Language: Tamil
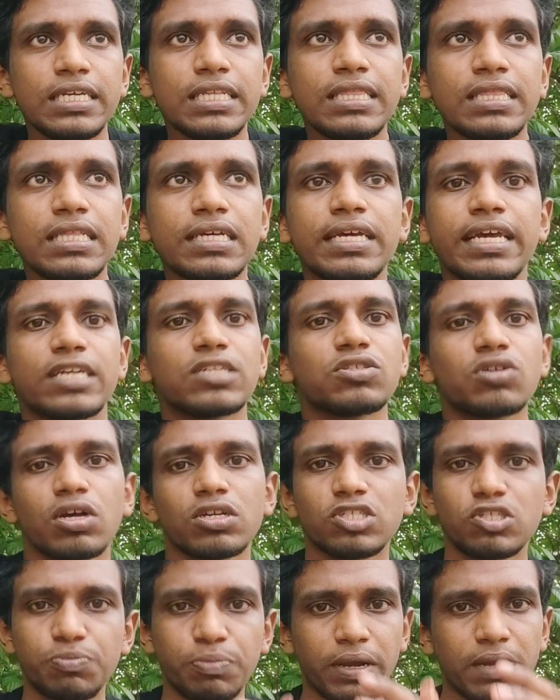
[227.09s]
இந்த
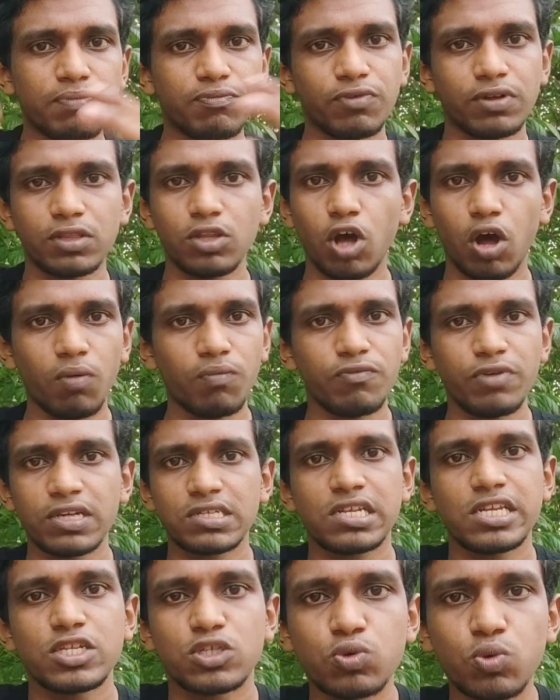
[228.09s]
எக்ஸாஸ்ட் பைப் வந்து
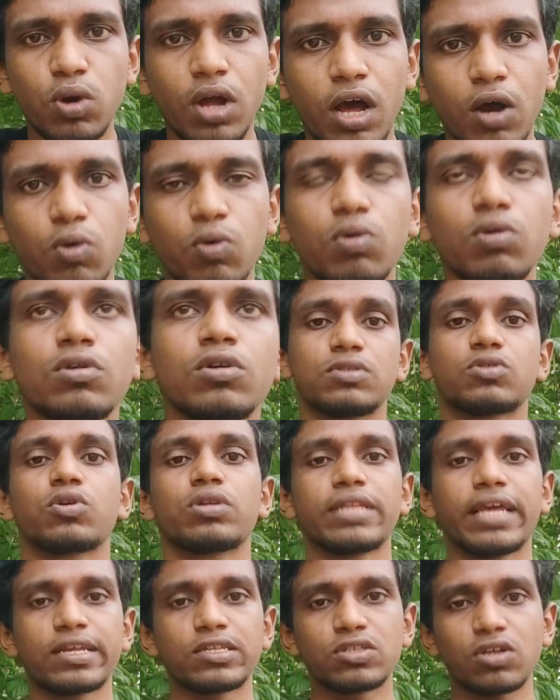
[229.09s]
ஆப்வியஸ்லி சூடாகும் ஸோ
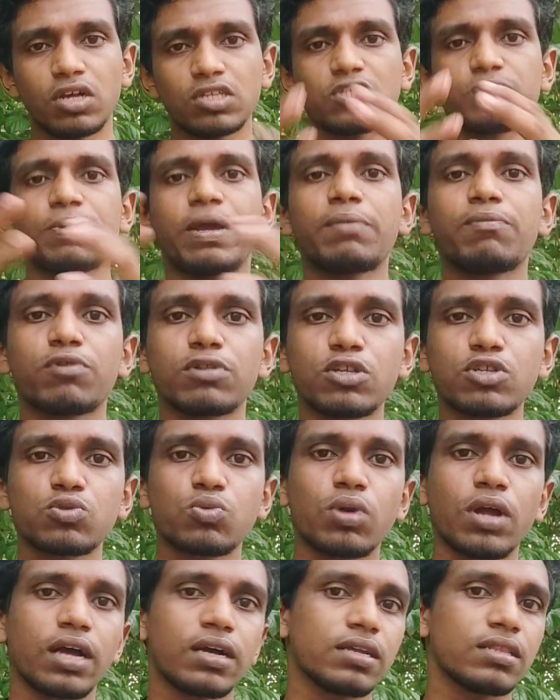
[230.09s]
இந்த எக்ஸாஸ்ட் பைப் வந்து
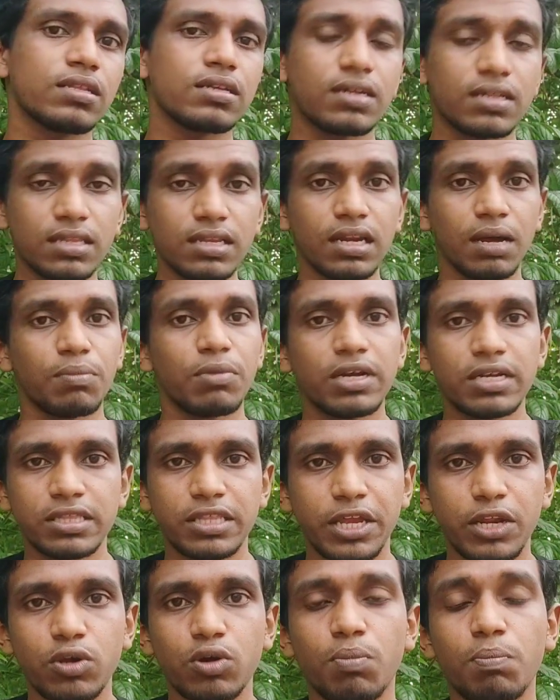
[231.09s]
சூடாகுதுங்கிறது நம்மளுக்கு
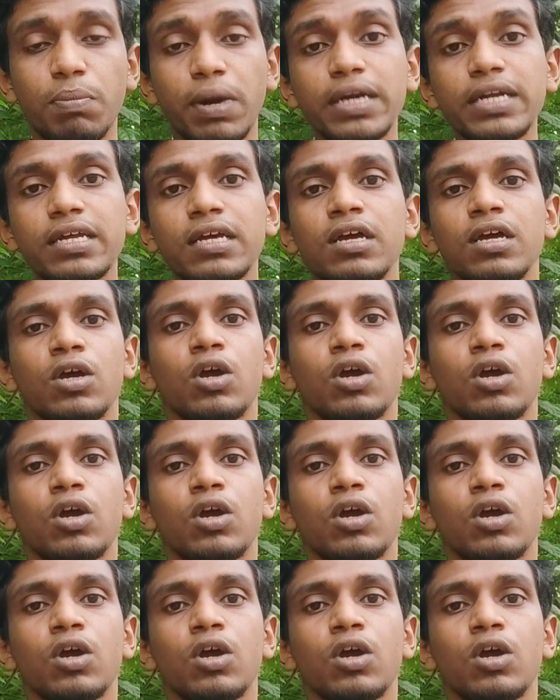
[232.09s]
தெரியும் பட்